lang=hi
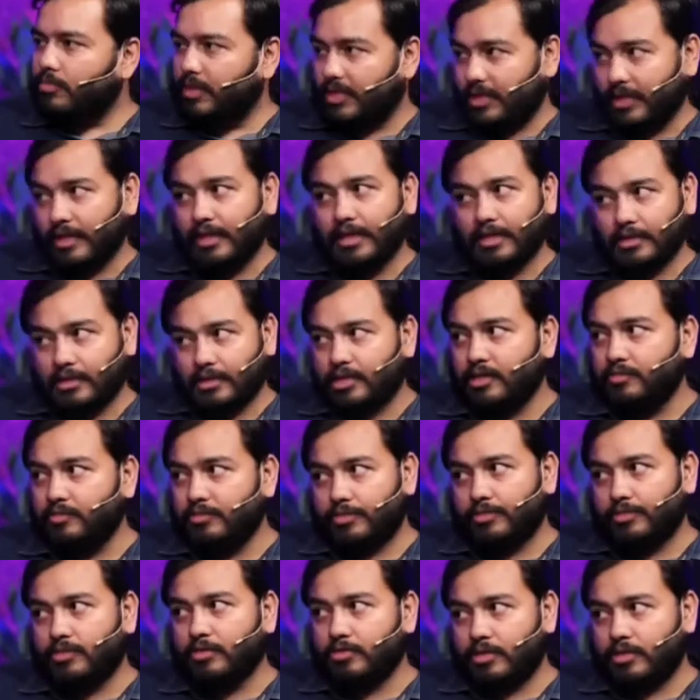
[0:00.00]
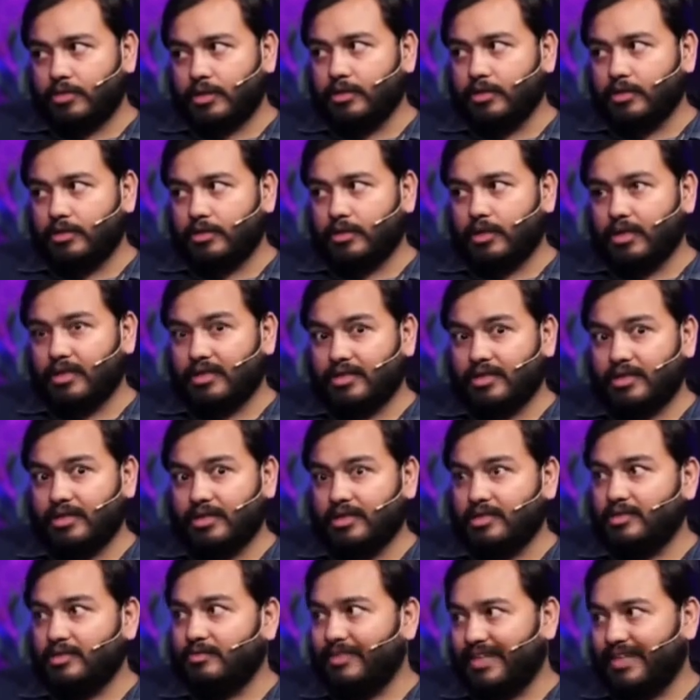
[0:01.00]
देर आर स्टिल पीपल हु से अ
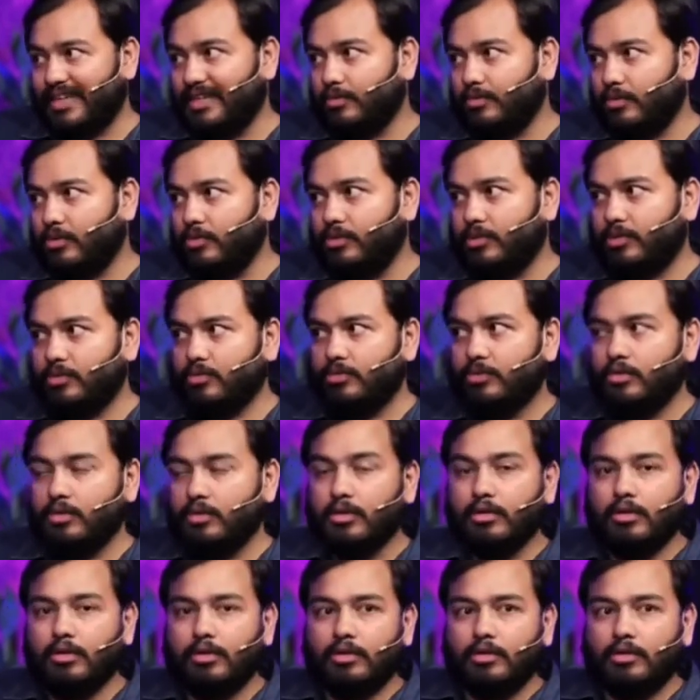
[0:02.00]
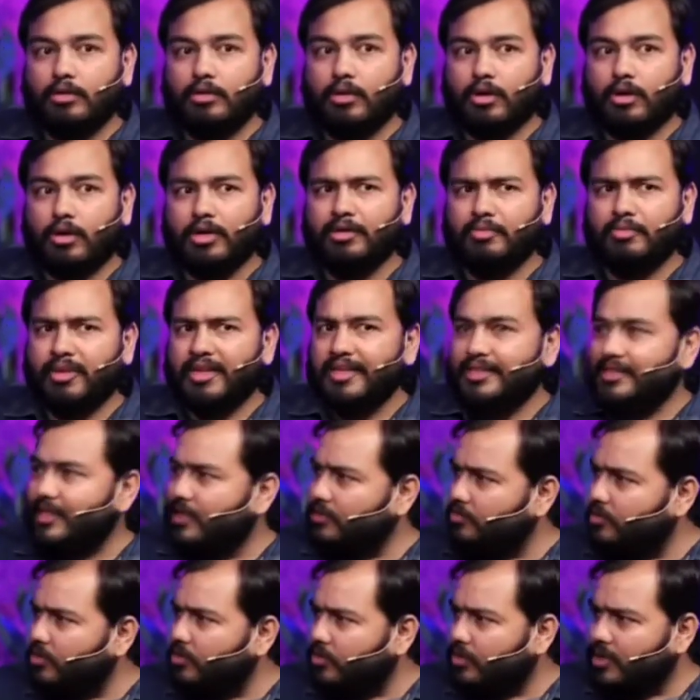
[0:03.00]
थिंग्स बैड अबाउट यू और ये मेरे
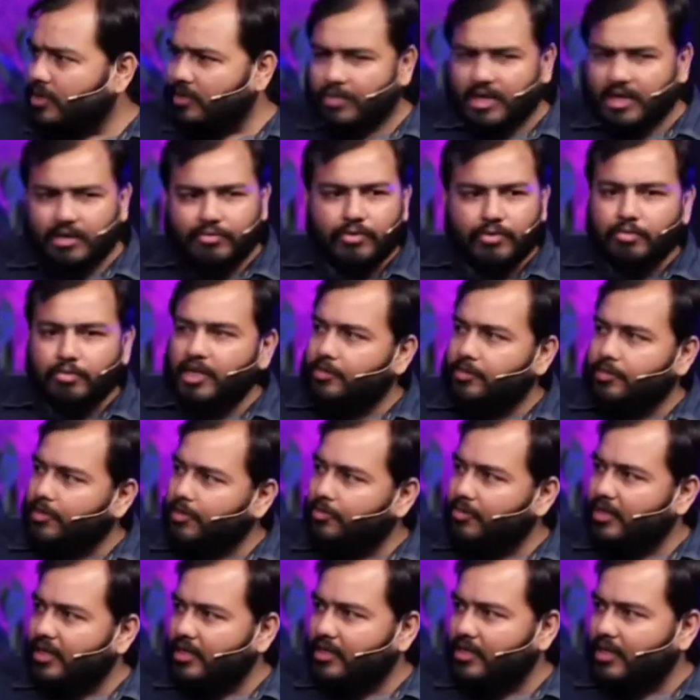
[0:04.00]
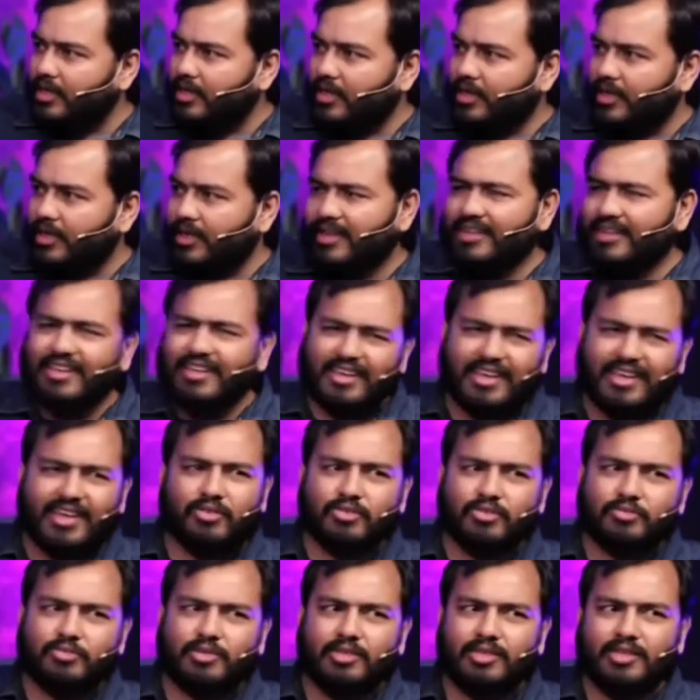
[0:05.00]
साथ भी होता है मतलब वी मीट पीपल एंड दे आर लाइक नहीं यार
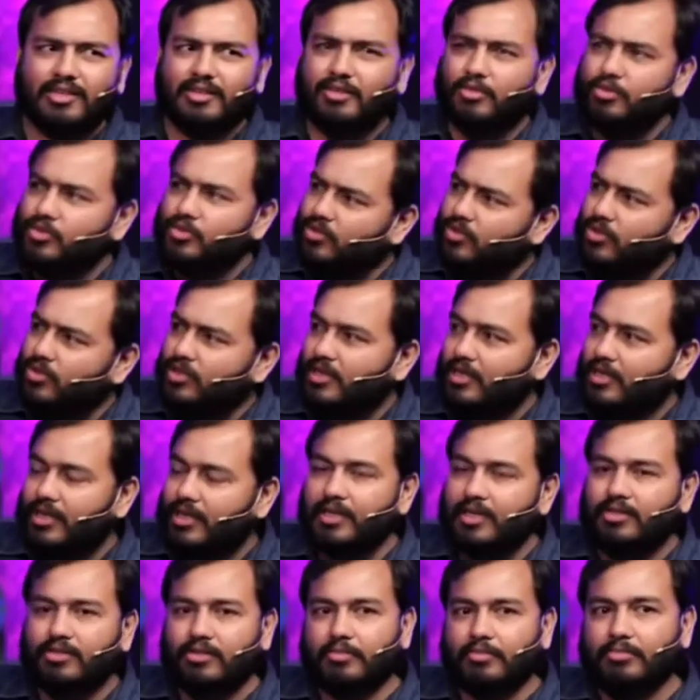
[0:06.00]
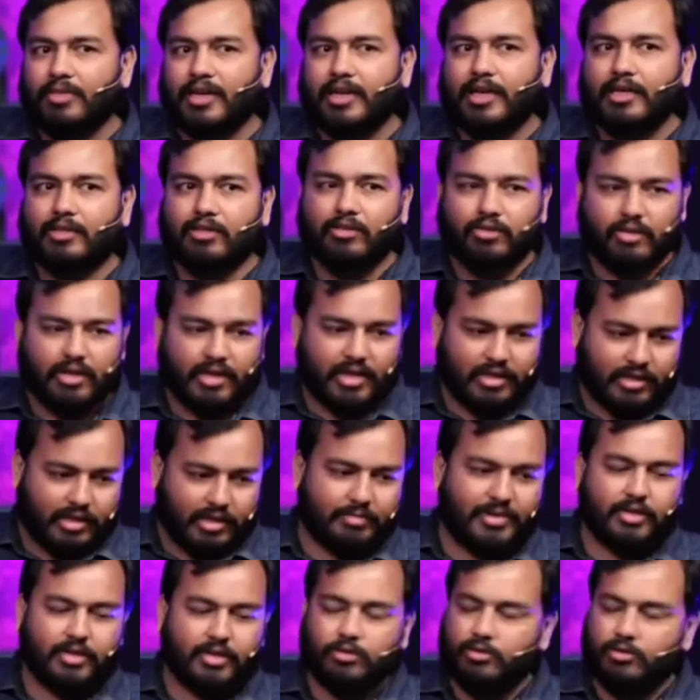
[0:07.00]
उस बंदे कुछ तो चल रहा है तो मैं कहता हूँ
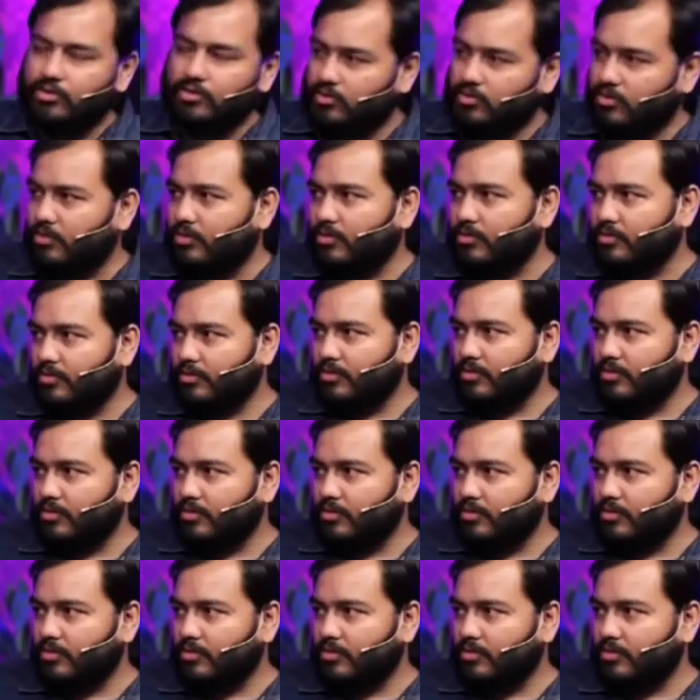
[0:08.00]
इधर बैठो सुनो तुम